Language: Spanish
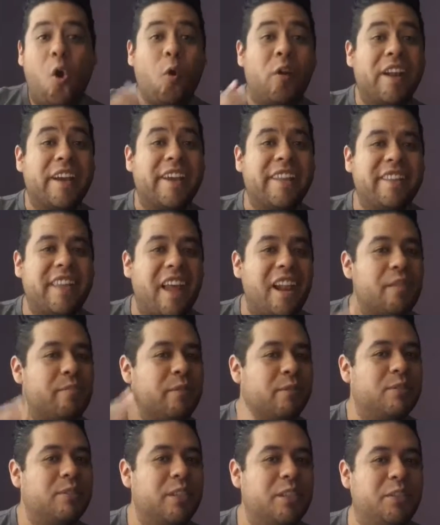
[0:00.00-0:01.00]
Hola, ¿qué tal
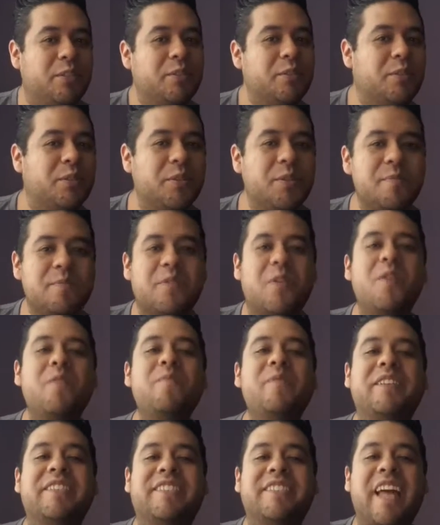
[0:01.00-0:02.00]
amigos de YouTube?
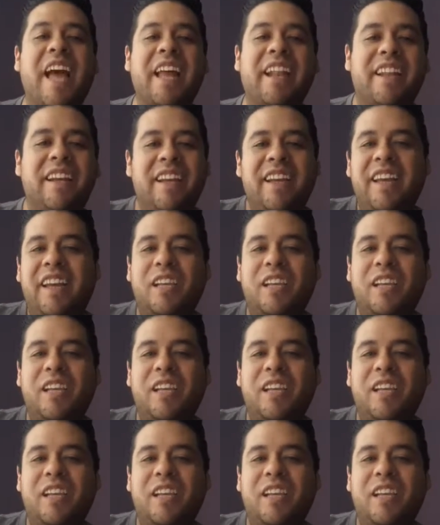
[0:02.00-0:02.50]
¿Cómo están?